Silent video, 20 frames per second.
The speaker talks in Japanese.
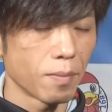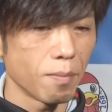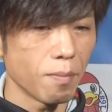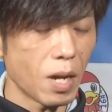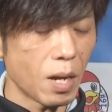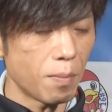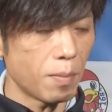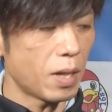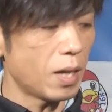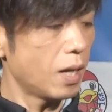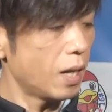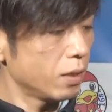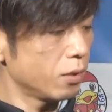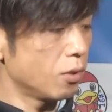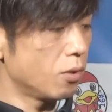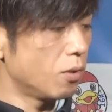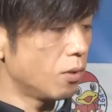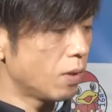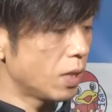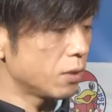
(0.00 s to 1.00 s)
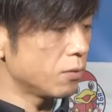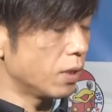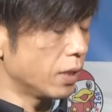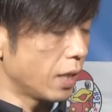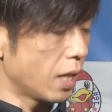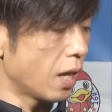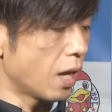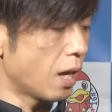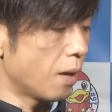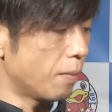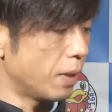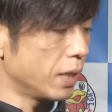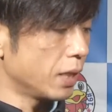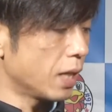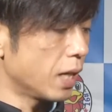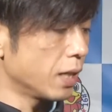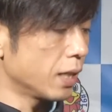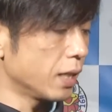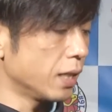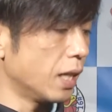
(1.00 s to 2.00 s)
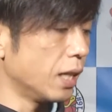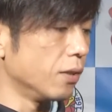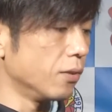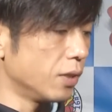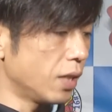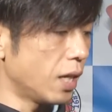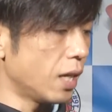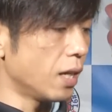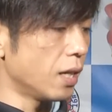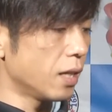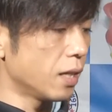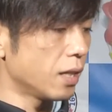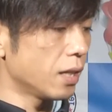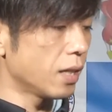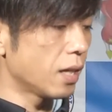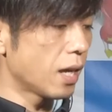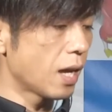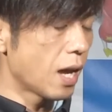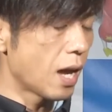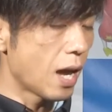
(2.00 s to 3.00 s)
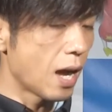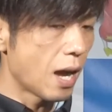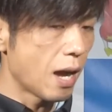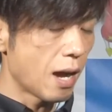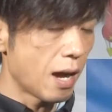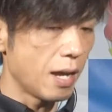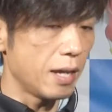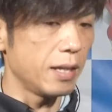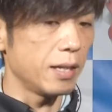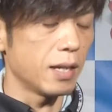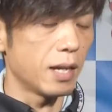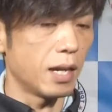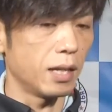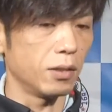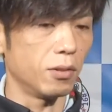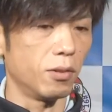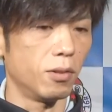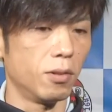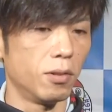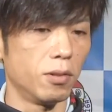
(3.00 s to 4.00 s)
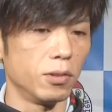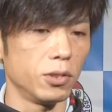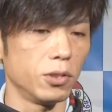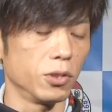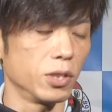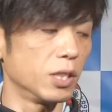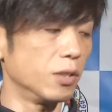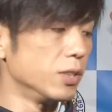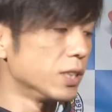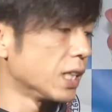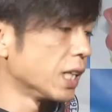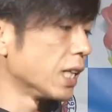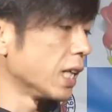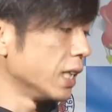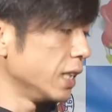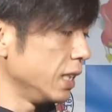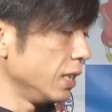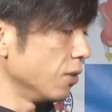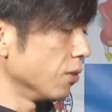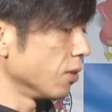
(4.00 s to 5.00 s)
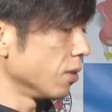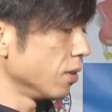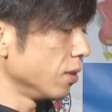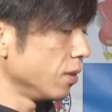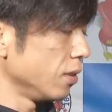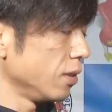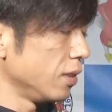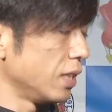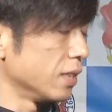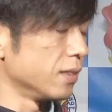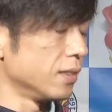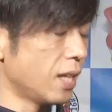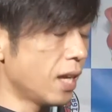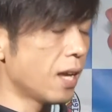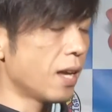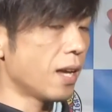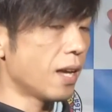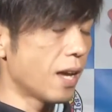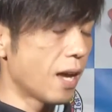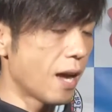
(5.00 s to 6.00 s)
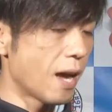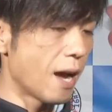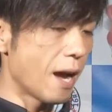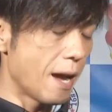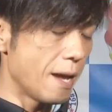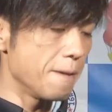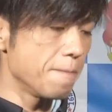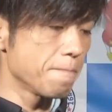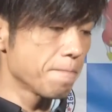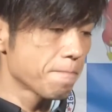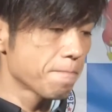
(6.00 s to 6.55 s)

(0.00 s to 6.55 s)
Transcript: まあまああの枠はねあまり関係ないので、はい、はい、あの調整の仕方によってですね、はい、はい、